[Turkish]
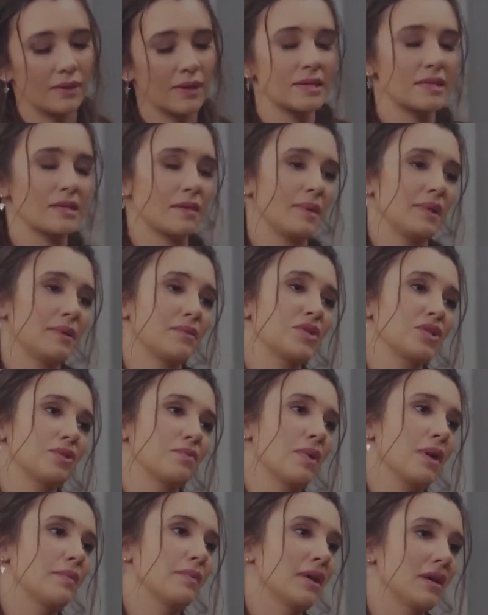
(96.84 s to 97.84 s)
Neyse benim
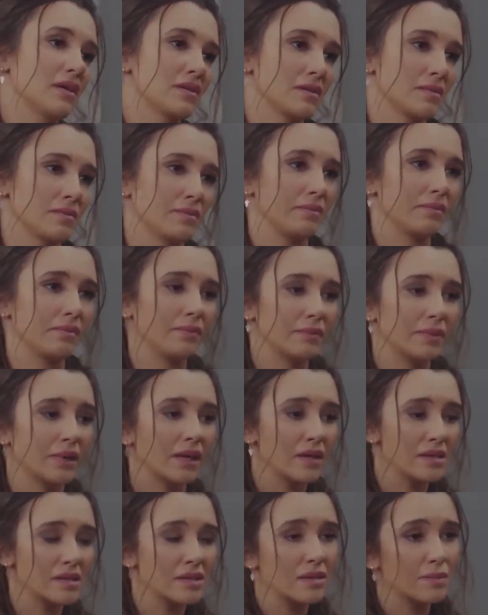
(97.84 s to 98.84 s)
çıkmam lazım. Bir
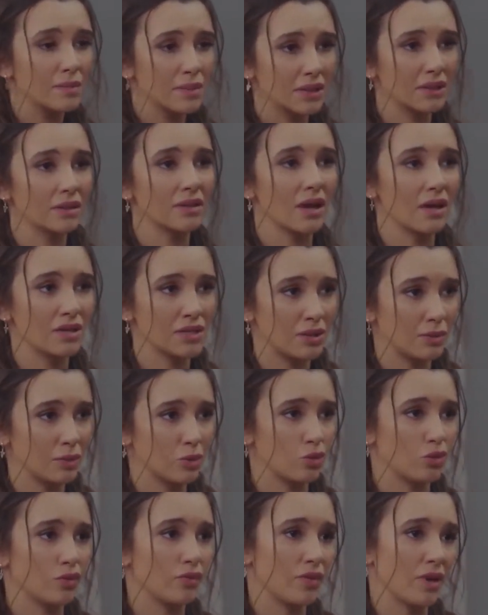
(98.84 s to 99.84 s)
hastam aradı, acil
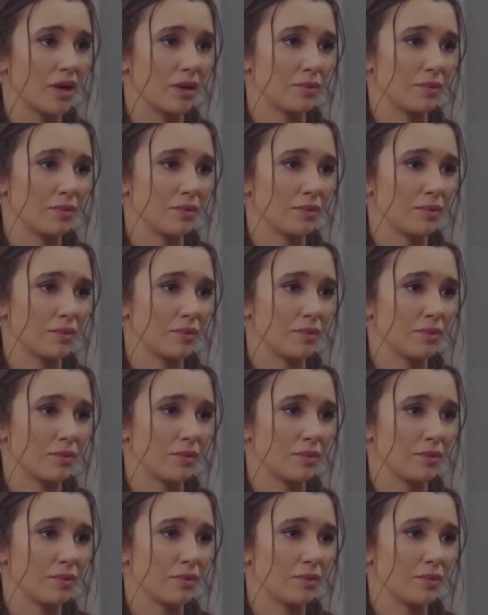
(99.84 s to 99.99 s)
bir durum